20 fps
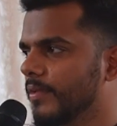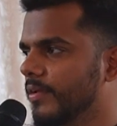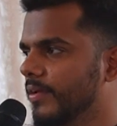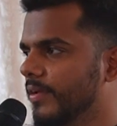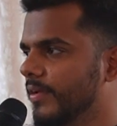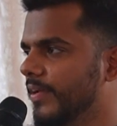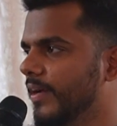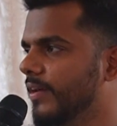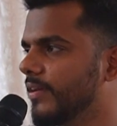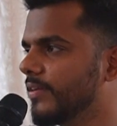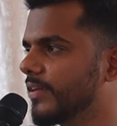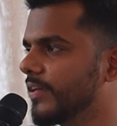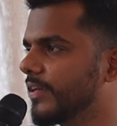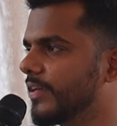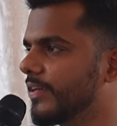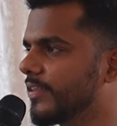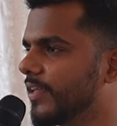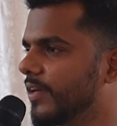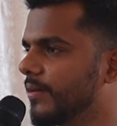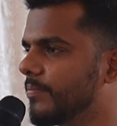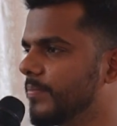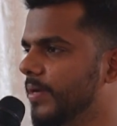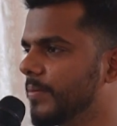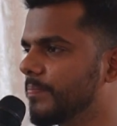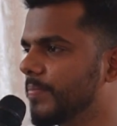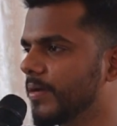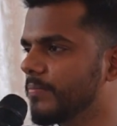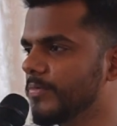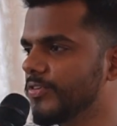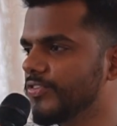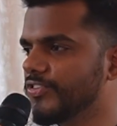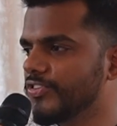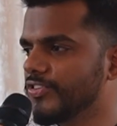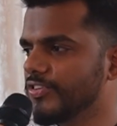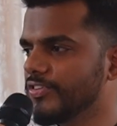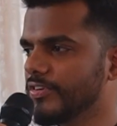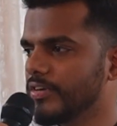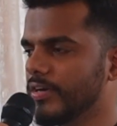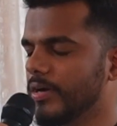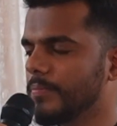ज्ञान के किताब में
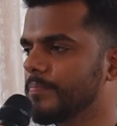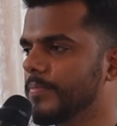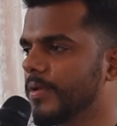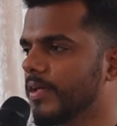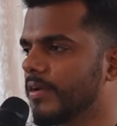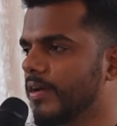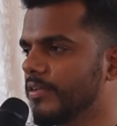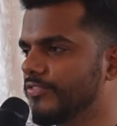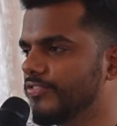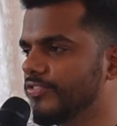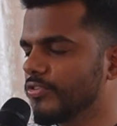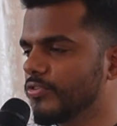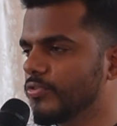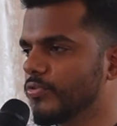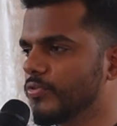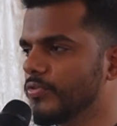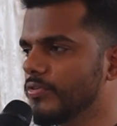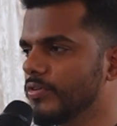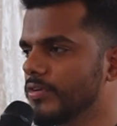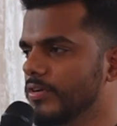परमेश्वर अपना राज्य को